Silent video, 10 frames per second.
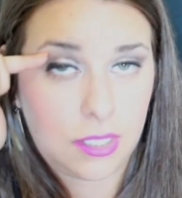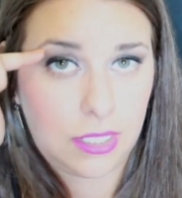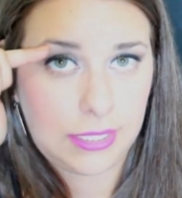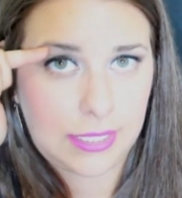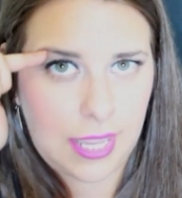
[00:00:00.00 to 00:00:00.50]

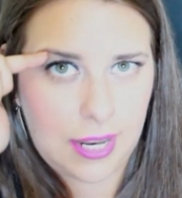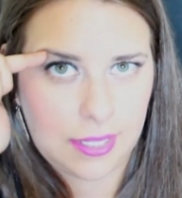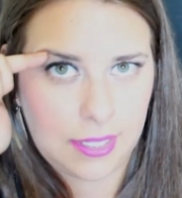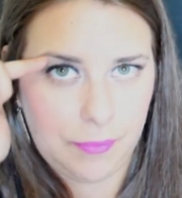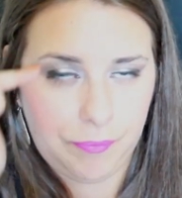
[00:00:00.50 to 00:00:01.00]
Inteira
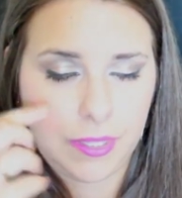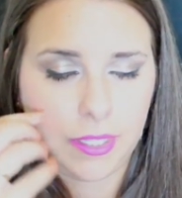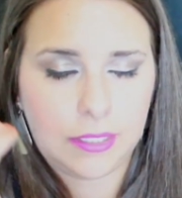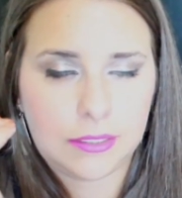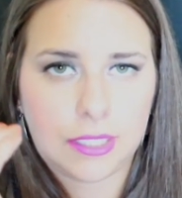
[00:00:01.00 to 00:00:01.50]
aqui.
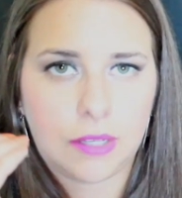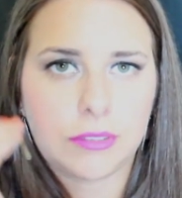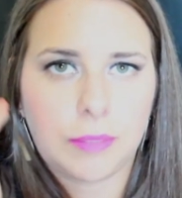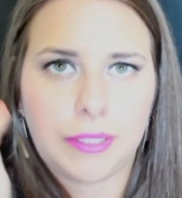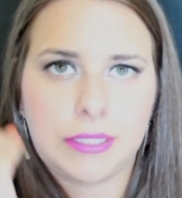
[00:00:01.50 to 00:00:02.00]

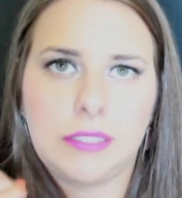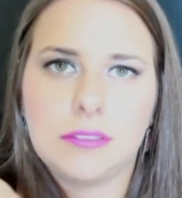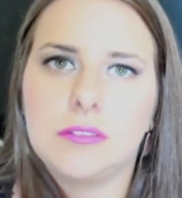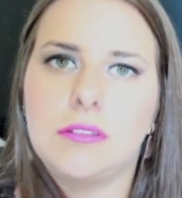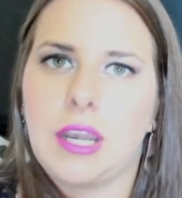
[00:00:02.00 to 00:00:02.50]
Então,
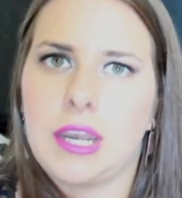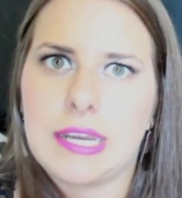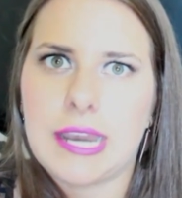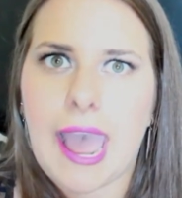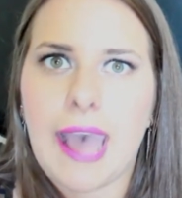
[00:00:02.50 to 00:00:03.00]
dependendo do
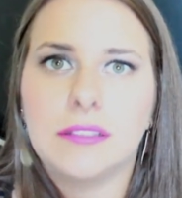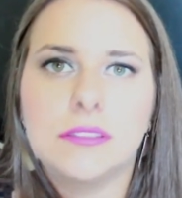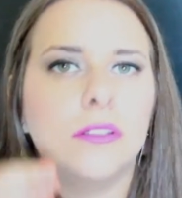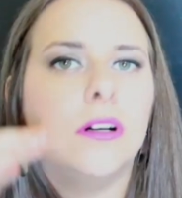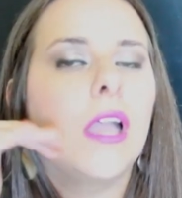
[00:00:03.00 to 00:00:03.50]

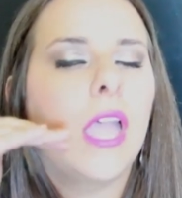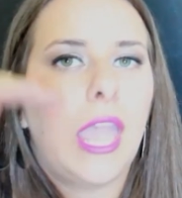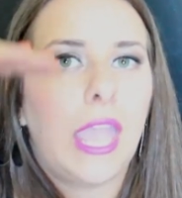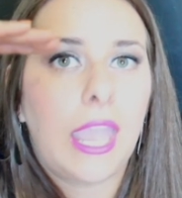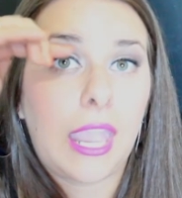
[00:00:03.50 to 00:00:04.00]
delineado,
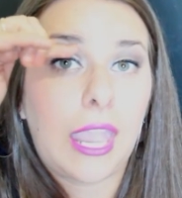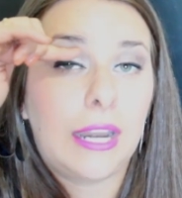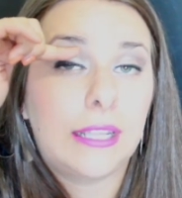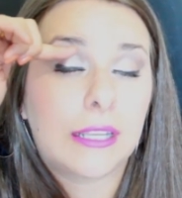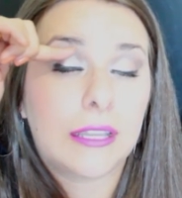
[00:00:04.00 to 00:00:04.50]

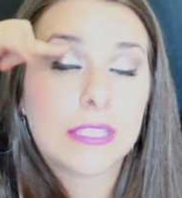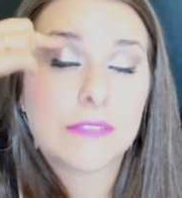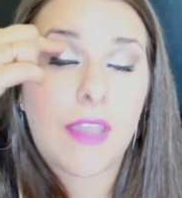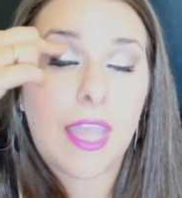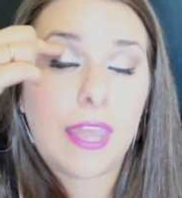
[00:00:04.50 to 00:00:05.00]
ele
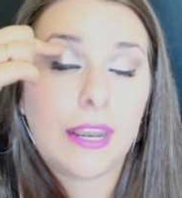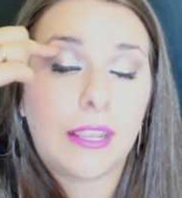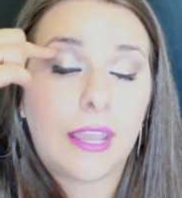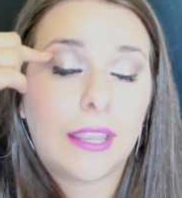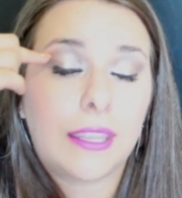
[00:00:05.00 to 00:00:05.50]

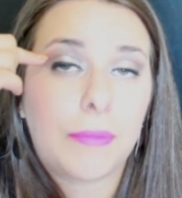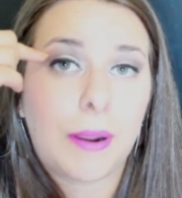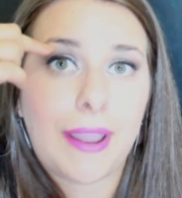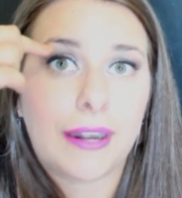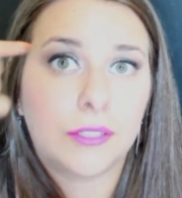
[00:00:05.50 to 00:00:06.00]
transfere aqui
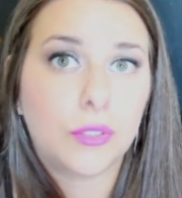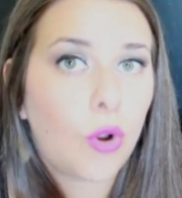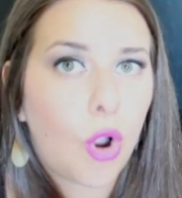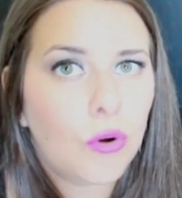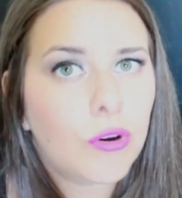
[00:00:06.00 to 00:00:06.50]
pra marca do
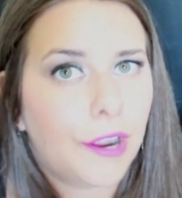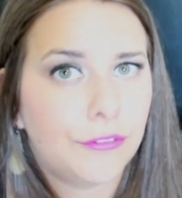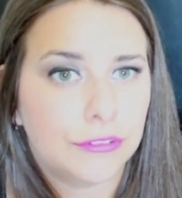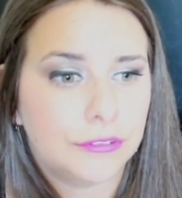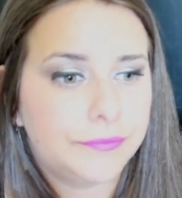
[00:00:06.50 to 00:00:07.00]

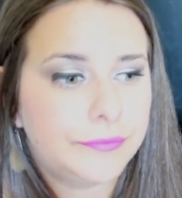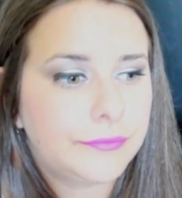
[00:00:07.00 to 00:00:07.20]
côncavo.